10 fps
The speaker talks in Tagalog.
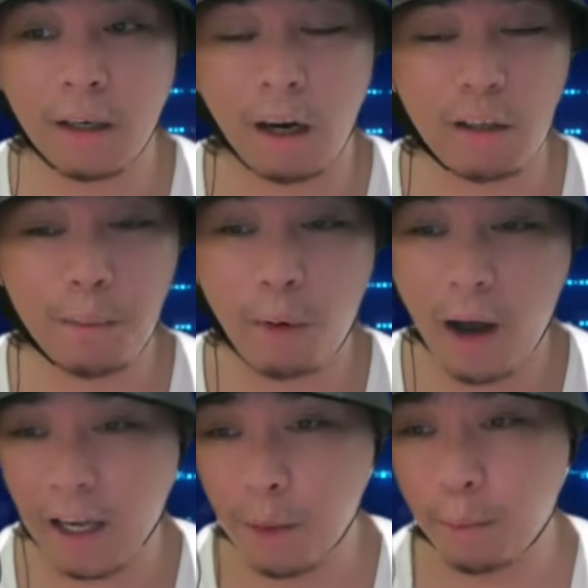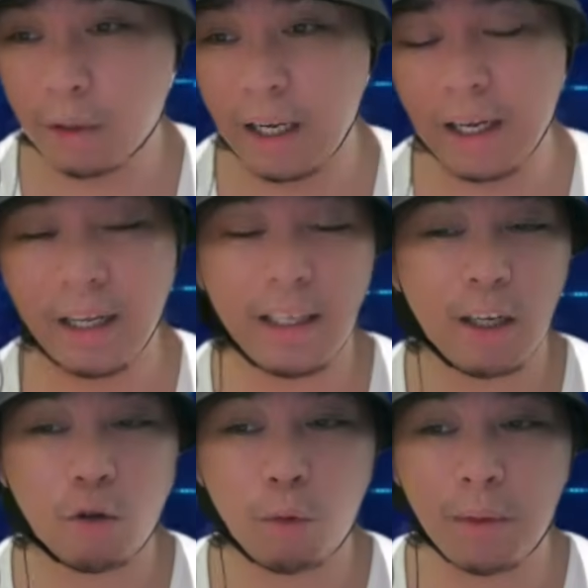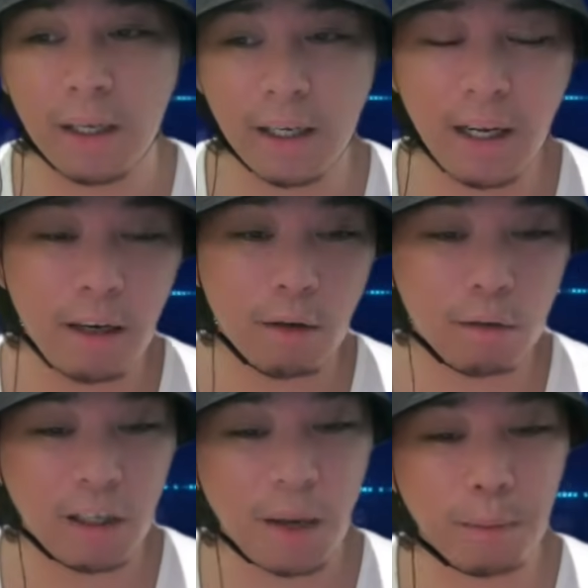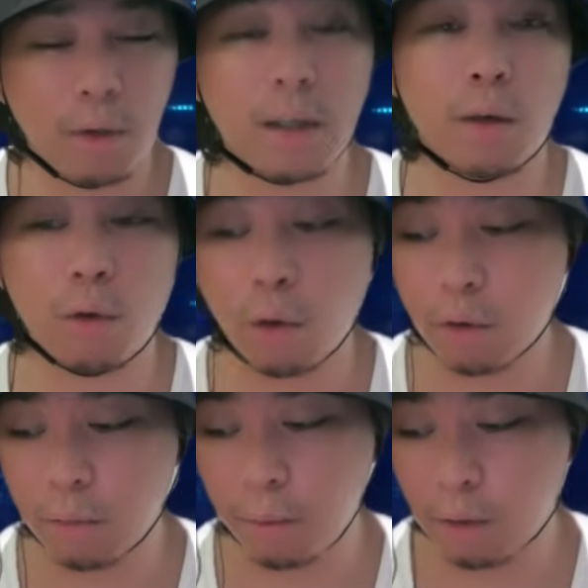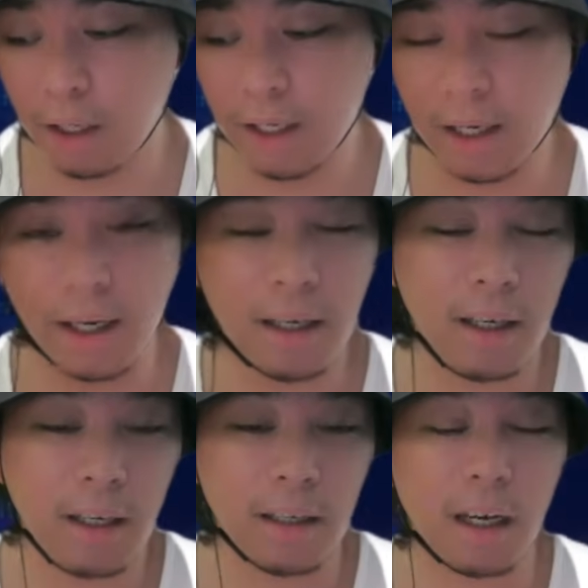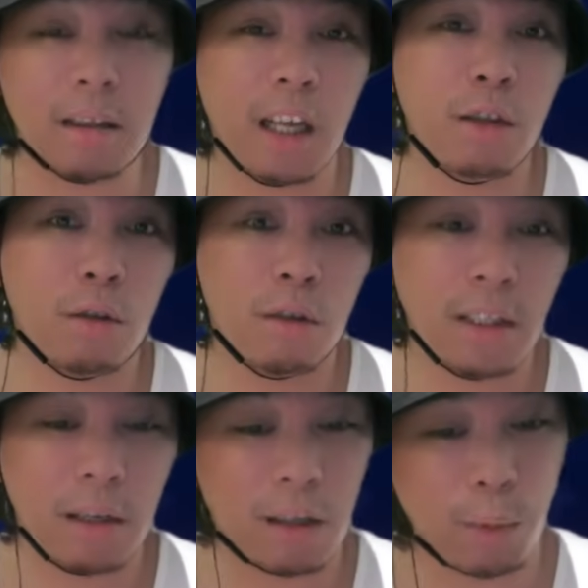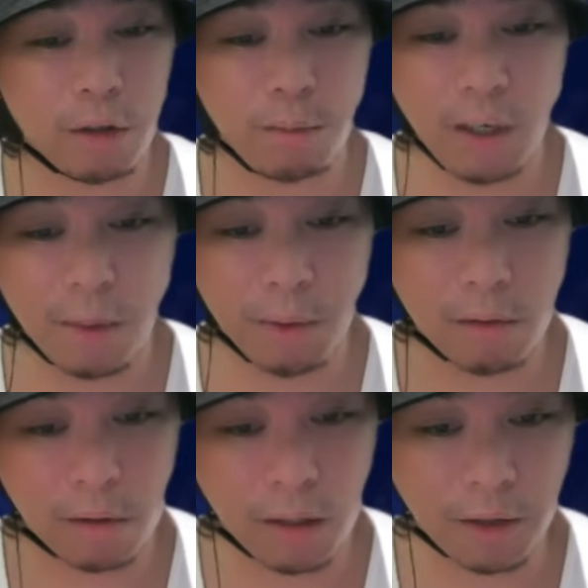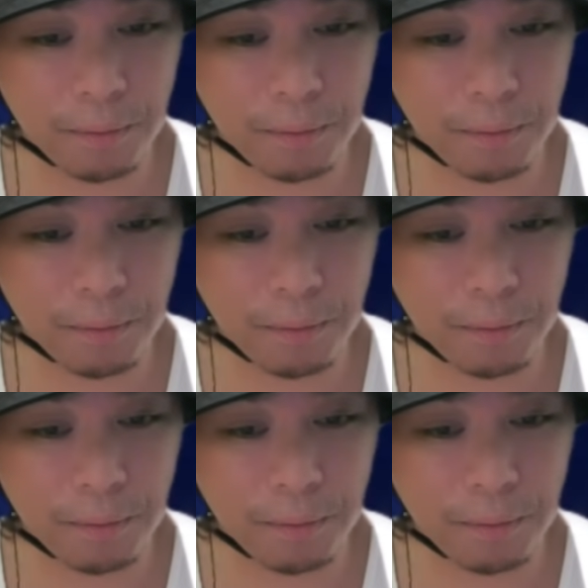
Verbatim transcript: Kasi po ayaw po talaga nilang tumigil, no? Sila po ang nagkakos po talaga ng tension dyan sa West Philippine Sea.